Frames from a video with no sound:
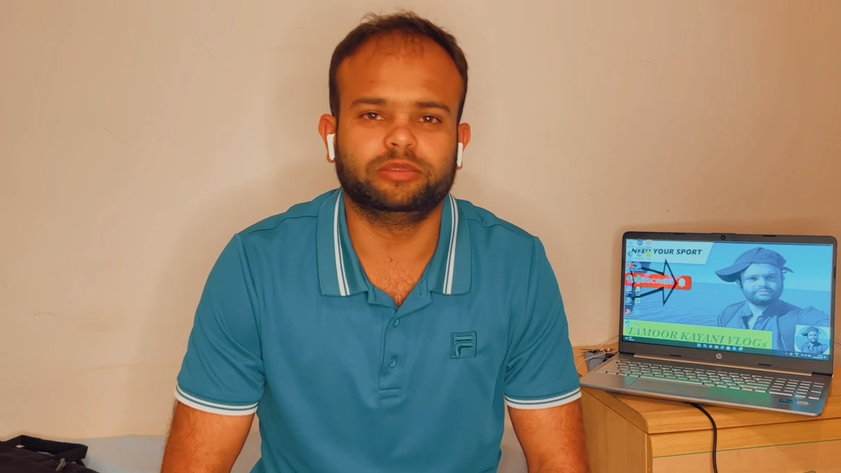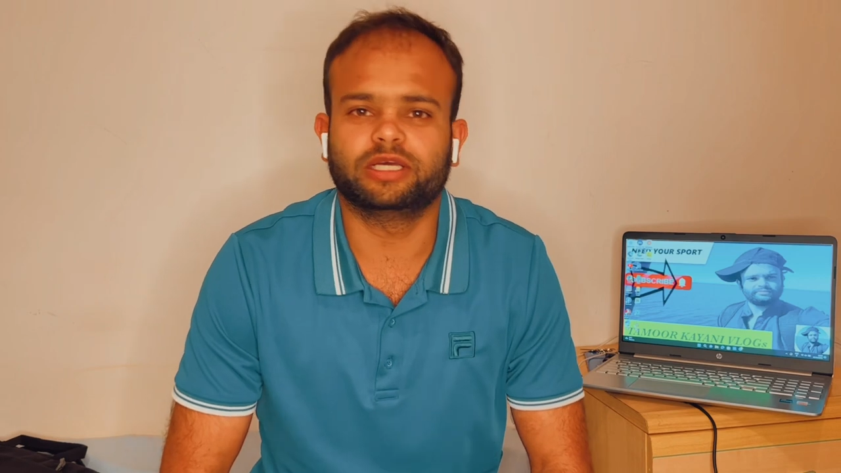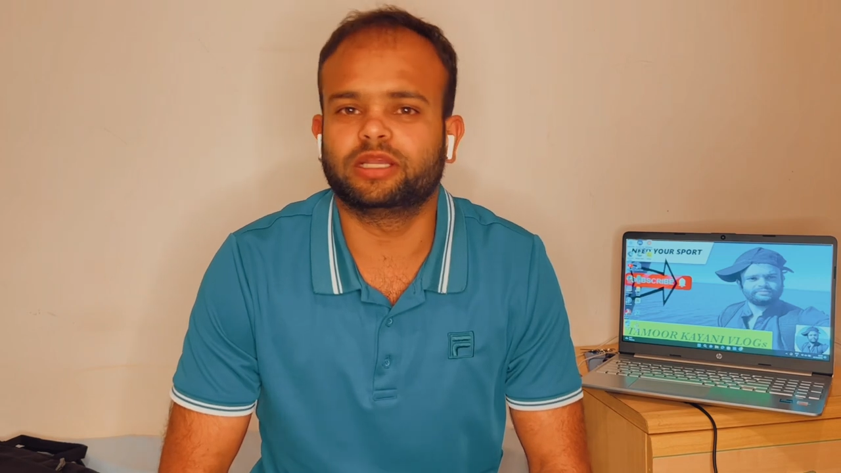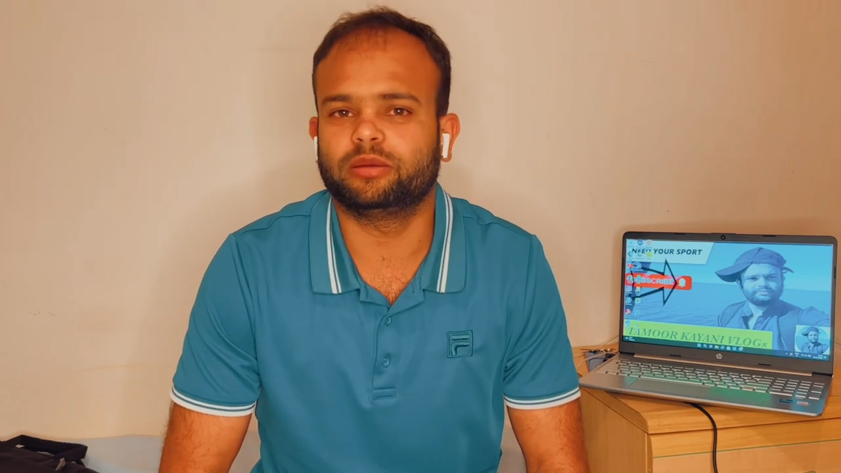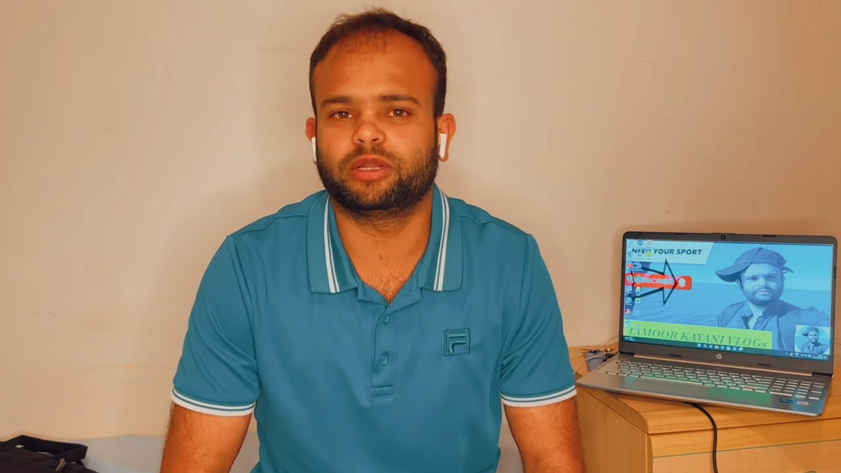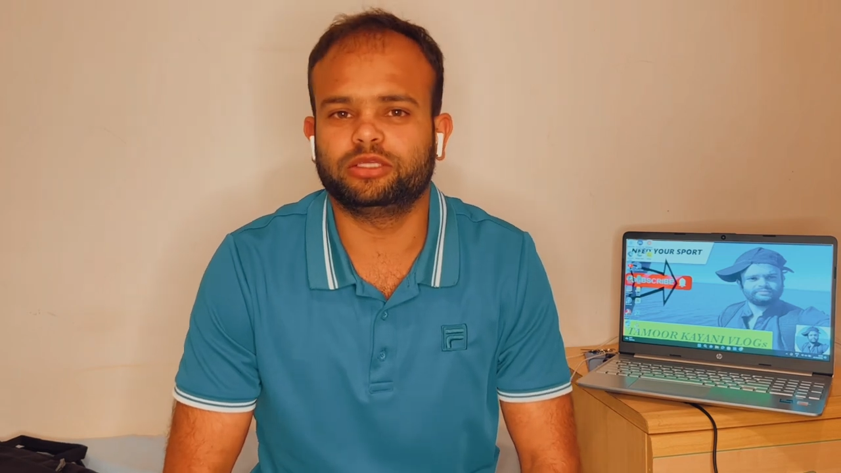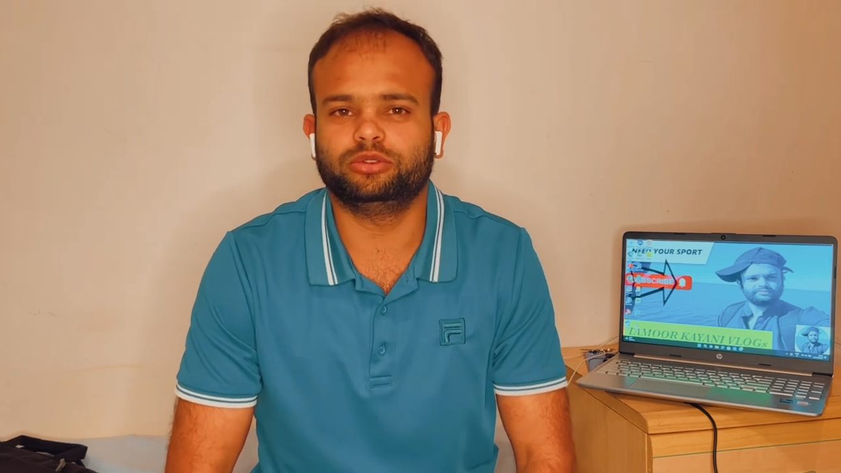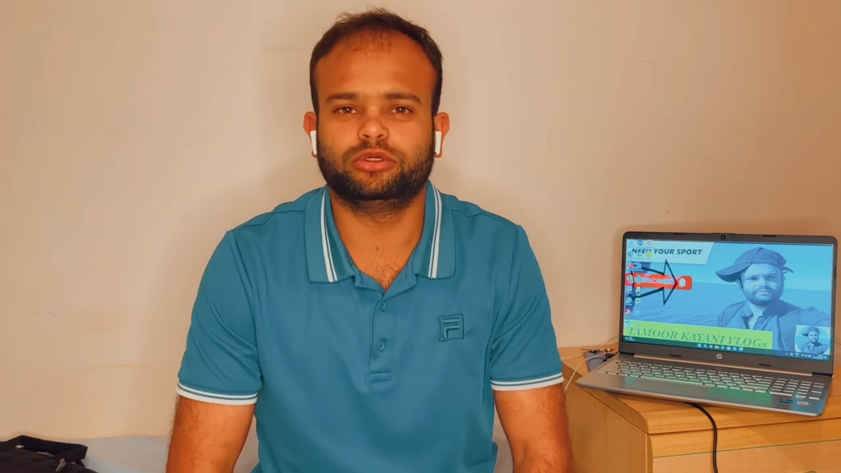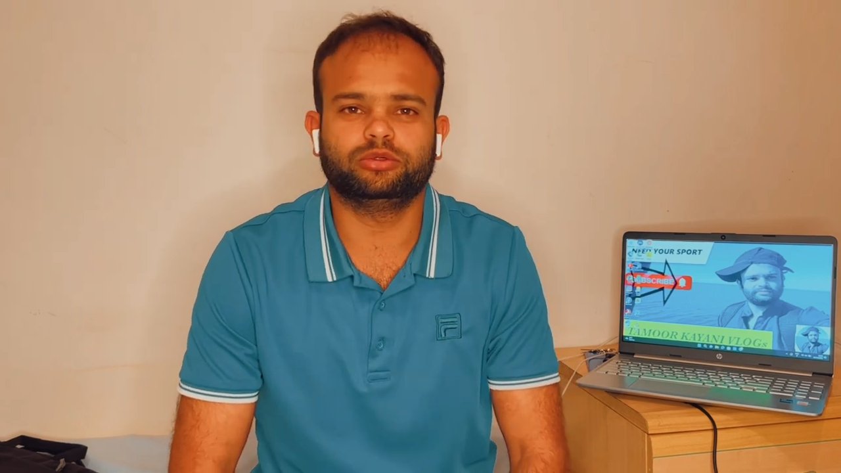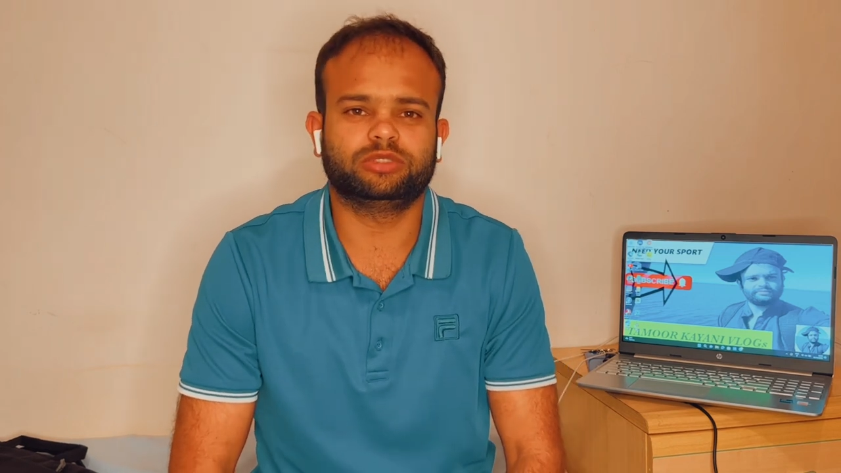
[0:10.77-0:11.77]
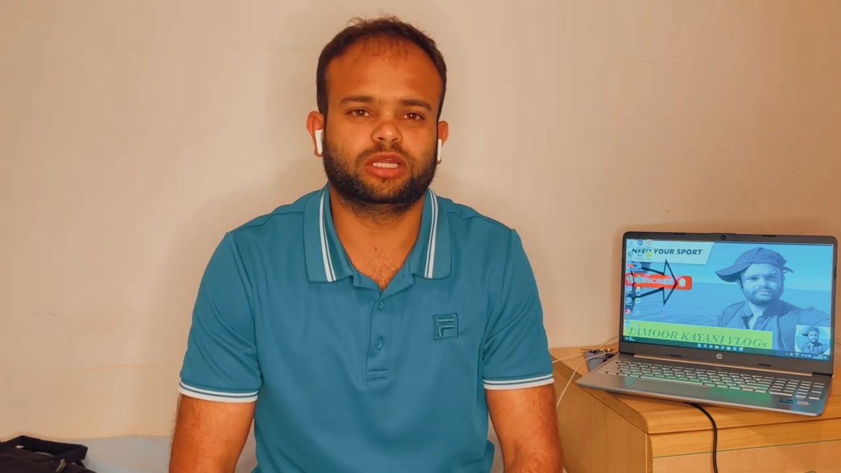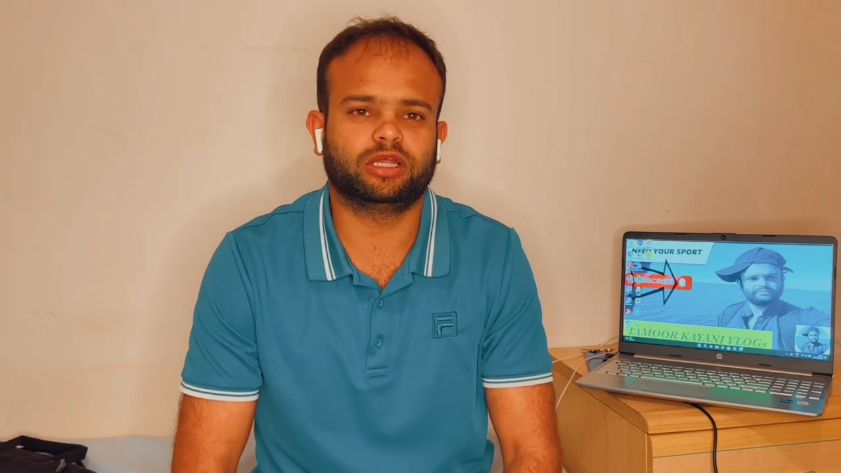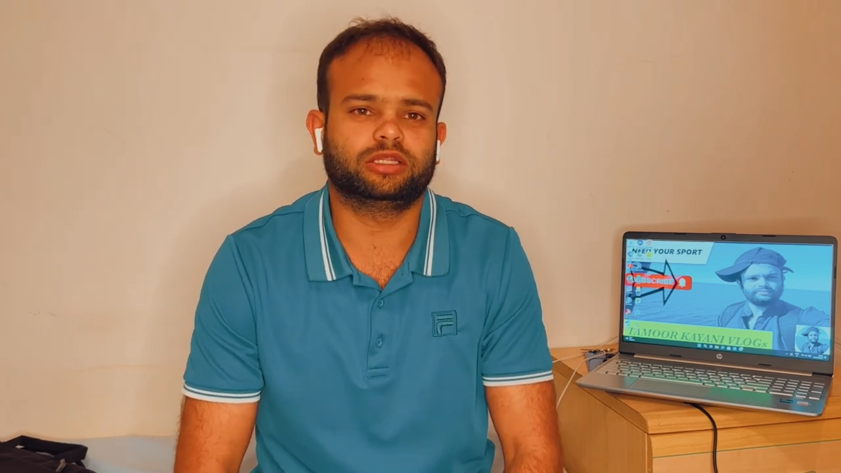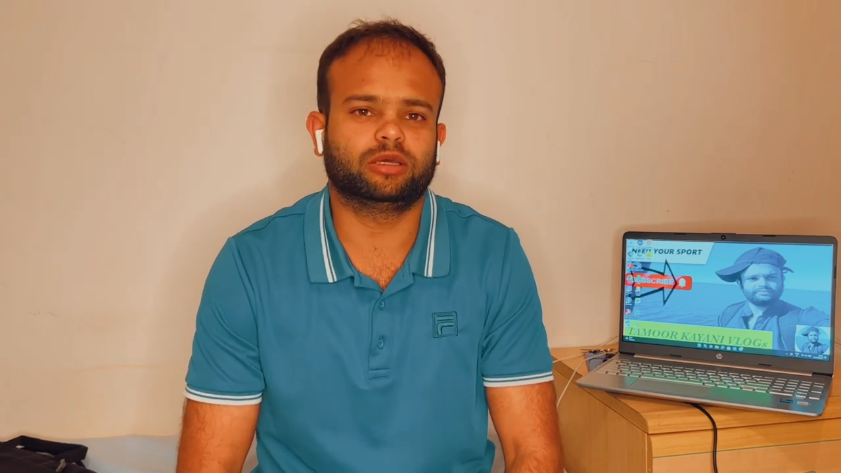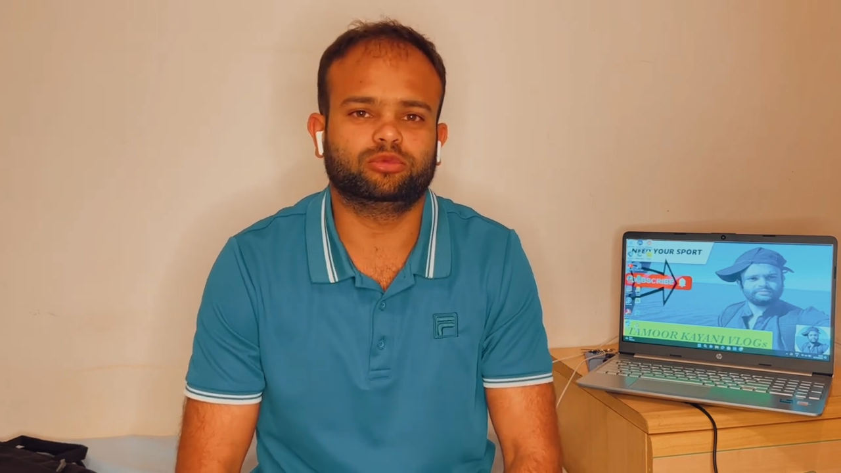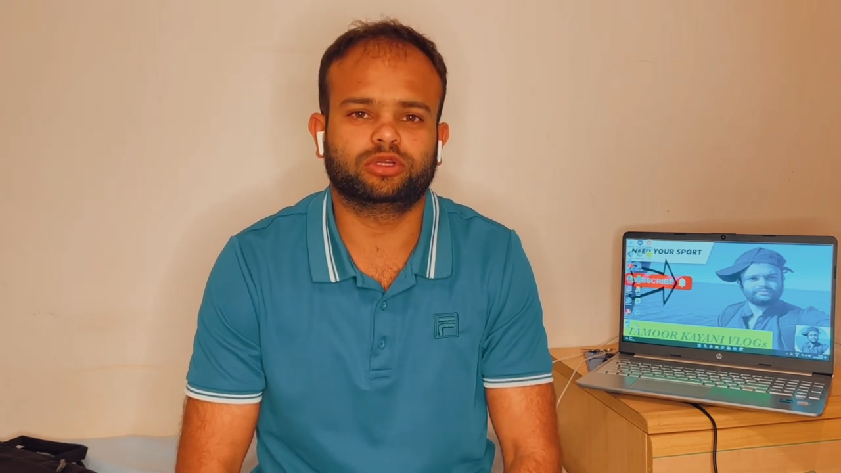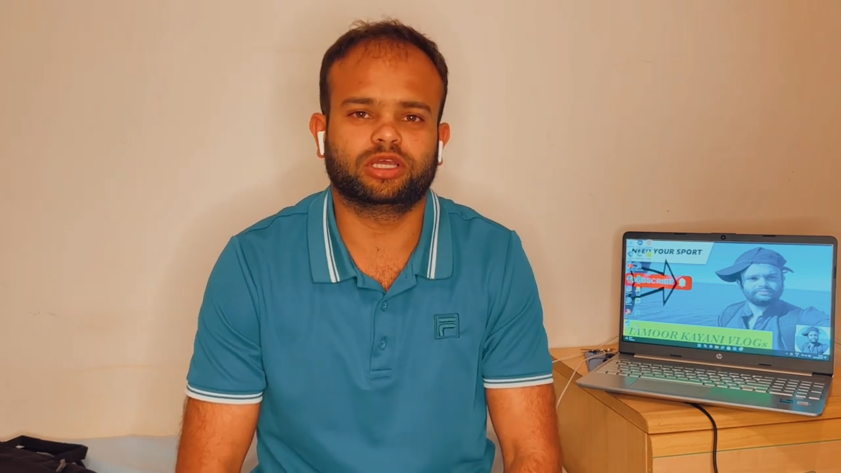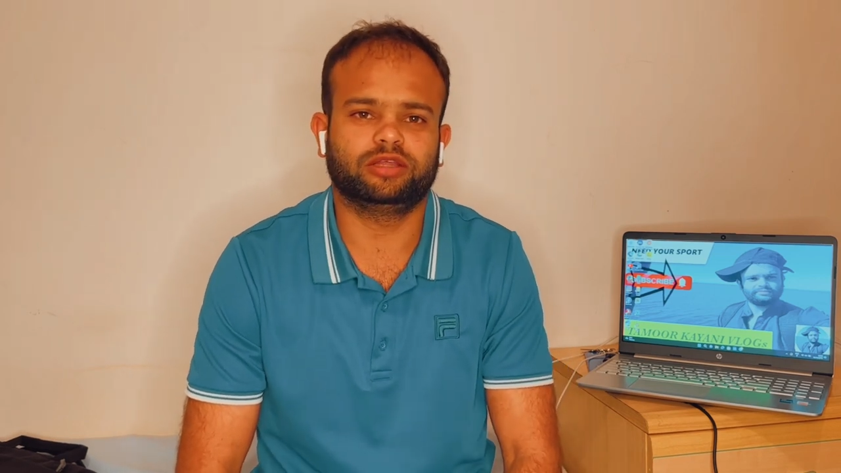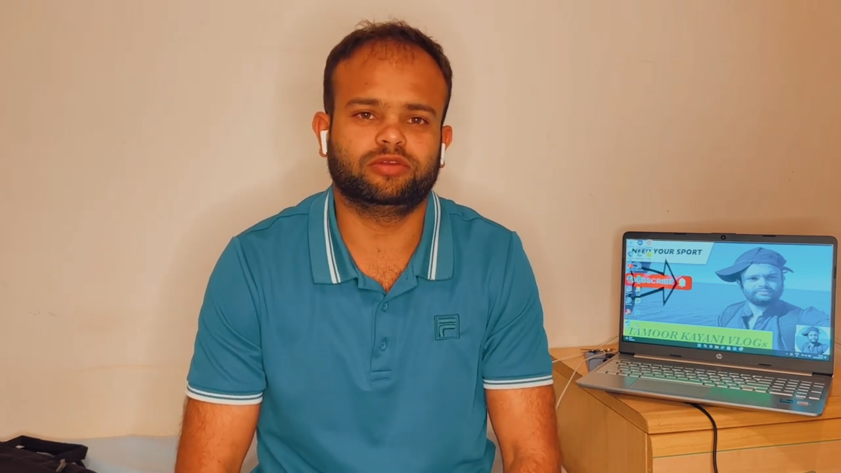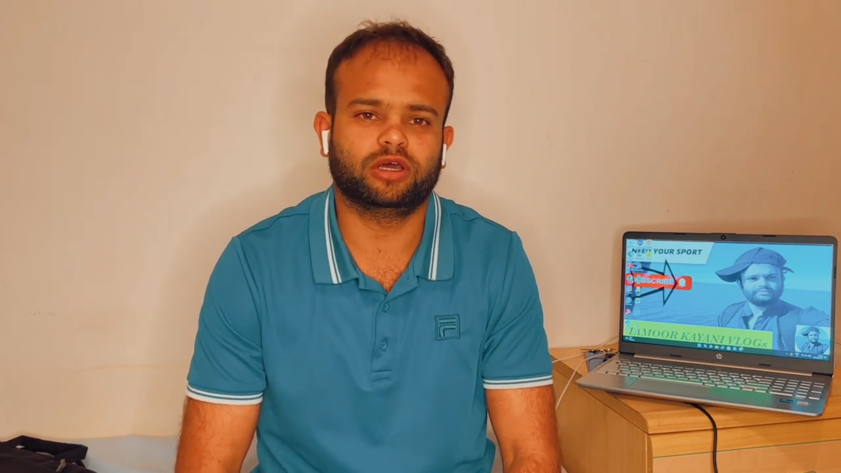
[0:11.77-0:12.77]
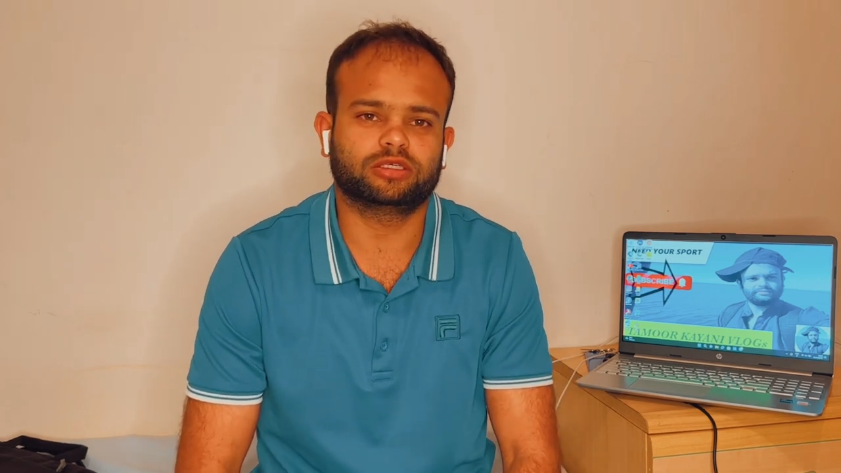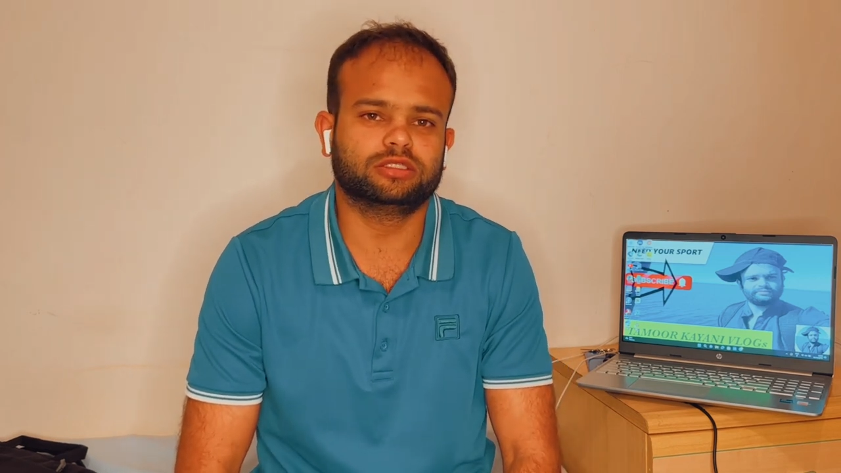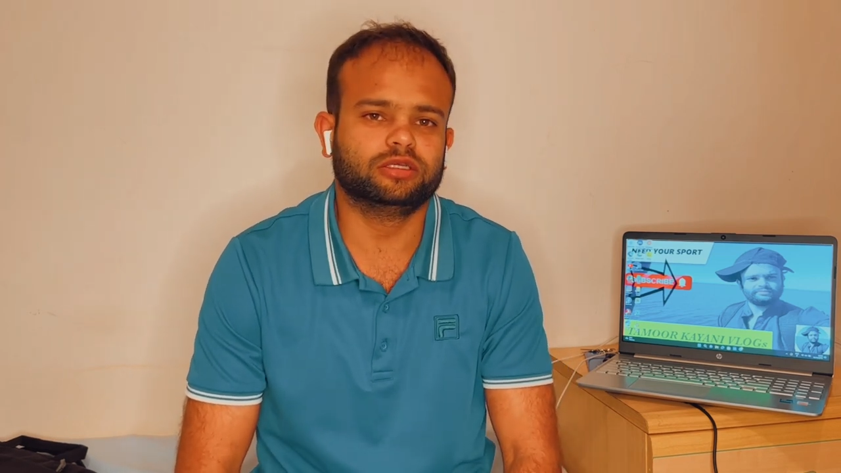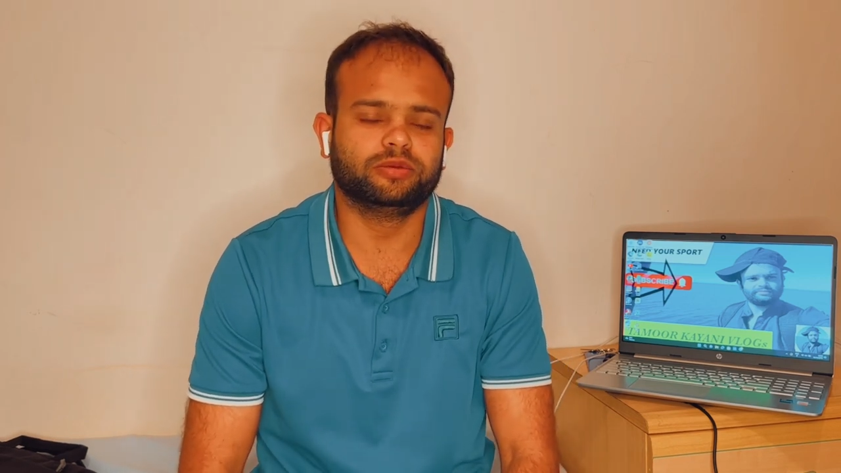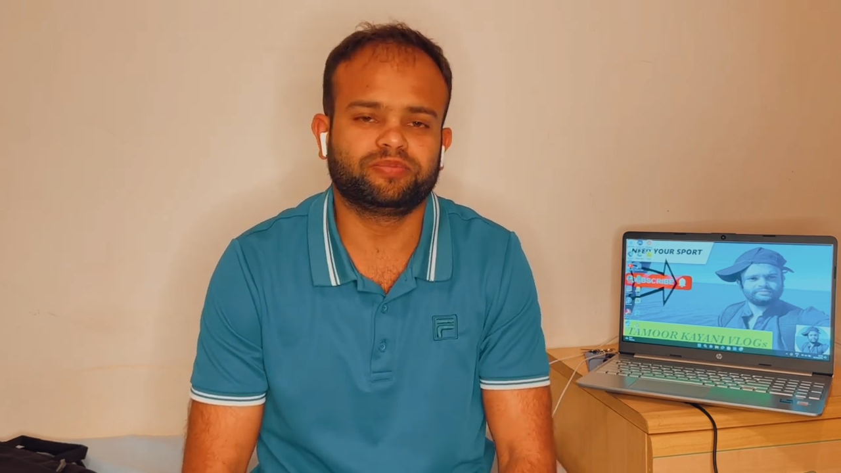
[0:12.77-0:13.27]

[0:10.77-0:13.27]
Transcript: देख रहे हैं मेरा यूट्यूब चैनल तैमूर कियानी ब्लॉग्स